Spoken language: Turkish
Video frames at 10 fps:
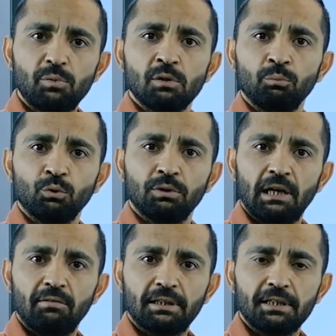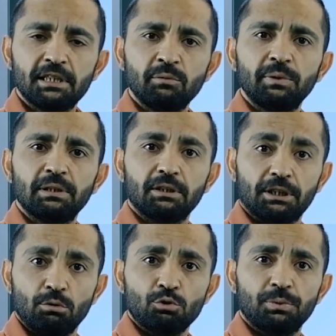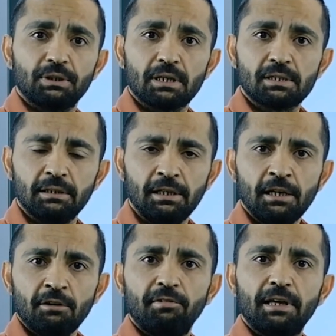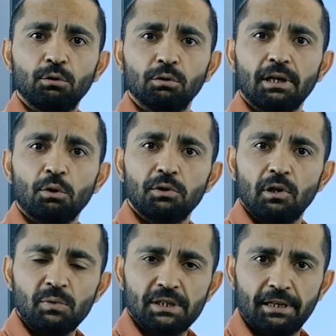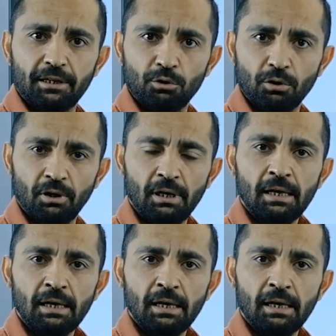bizim bunu devlete 20 bin 200 bin lirasını vergi olarak ödememiz gerekiyor.